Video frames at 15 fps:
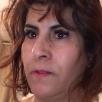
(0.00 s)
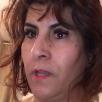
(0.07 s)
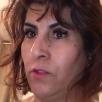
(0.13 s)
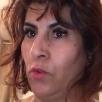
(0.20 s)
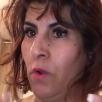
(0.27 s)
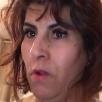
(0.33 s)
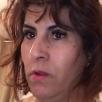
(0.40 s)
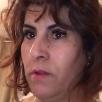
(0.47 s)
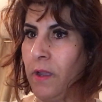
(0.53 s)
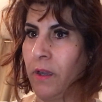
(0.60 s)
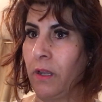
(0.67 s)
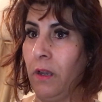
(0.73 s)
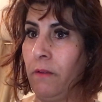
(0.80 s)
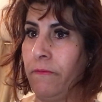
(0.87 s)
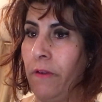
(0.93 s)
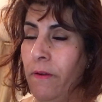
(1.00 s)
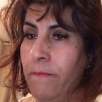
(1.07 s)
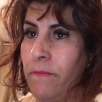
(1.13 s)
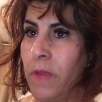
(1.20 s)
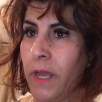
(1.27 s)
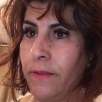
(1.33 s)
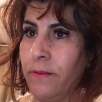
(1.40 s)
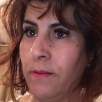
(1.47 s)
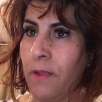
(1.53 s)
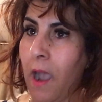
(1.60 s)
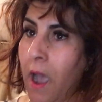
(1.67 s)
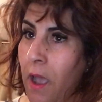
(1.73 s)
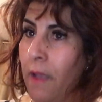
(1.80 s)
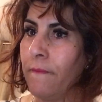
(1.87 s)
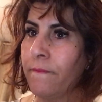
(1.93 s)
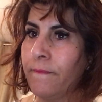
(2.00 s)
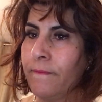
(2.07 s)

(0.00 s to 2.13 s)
تحل داك الفم عندها